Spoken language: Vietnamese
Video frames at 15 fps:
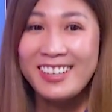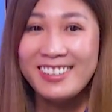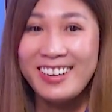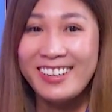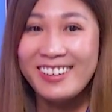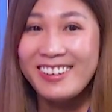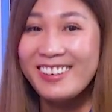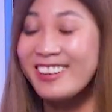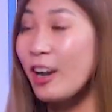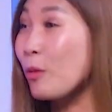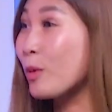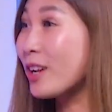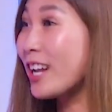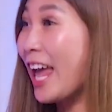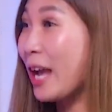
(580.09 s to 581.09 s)
để nó
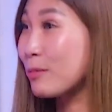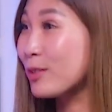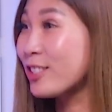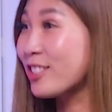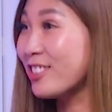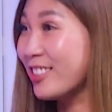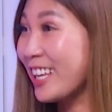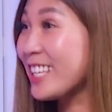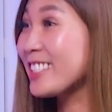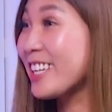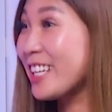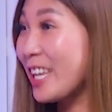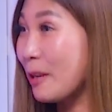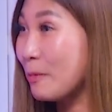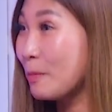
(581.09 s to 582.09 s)
không có làm được những cái
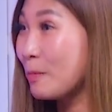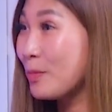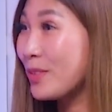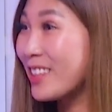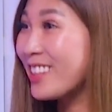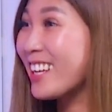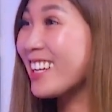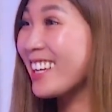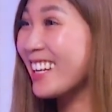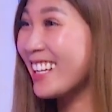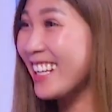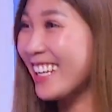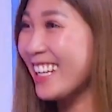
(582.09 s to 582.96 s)
xét nghiệm. Đây. Cho nên mới